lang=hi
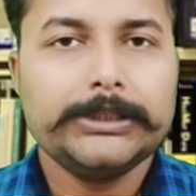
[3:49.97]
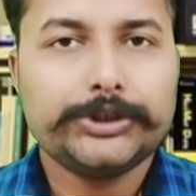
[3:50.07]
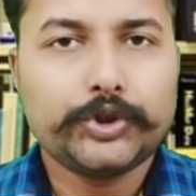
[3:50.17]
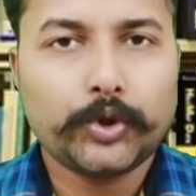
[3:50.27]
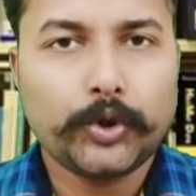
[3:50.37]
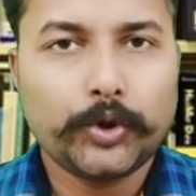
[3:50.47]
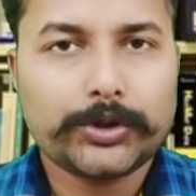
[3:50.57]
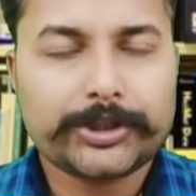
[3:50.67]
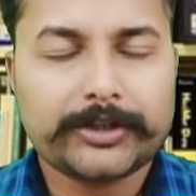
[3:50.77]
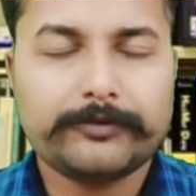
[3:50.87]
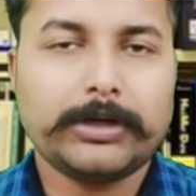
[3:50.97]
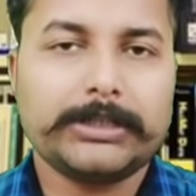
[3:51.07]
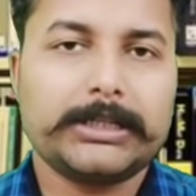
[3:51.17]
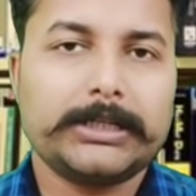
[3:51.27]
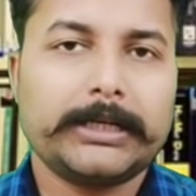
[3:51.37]
जो शफूरा
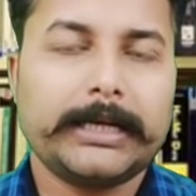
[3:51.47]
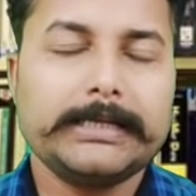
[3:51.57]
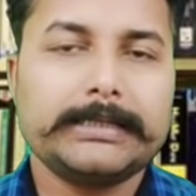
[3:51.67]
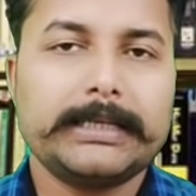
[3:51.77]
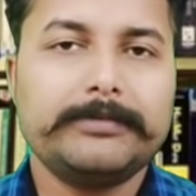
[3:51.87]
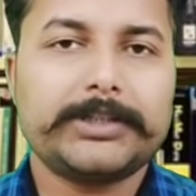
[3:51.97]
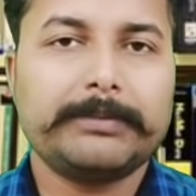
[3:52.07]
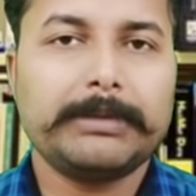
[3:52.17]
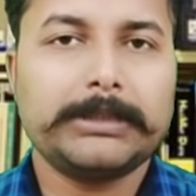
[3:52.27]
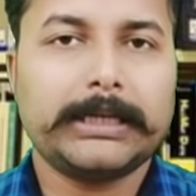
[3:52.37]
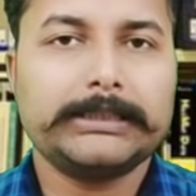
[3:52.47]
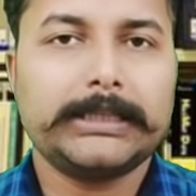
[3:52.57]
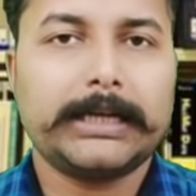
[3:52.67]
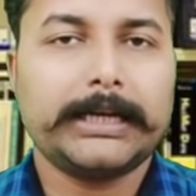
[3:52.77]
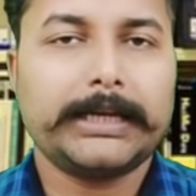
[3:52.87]
जरगर है इसके विषय में बताया
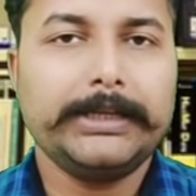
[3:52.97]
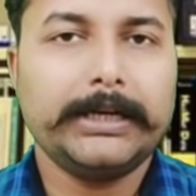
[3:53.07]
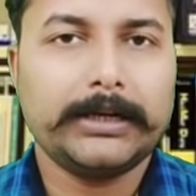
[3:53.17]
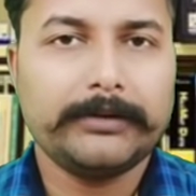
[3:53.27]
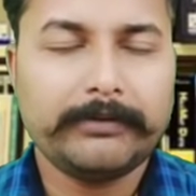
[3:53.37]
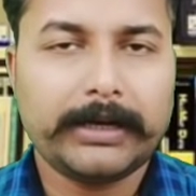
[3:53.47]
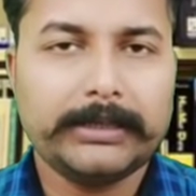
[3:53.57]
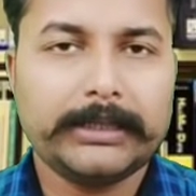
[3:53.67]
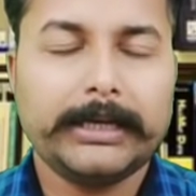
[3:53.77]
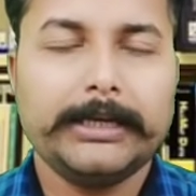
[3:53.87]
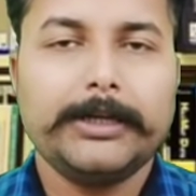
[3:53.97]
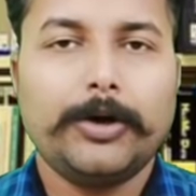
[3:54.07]
जा रहा है कि ये अविवाहित है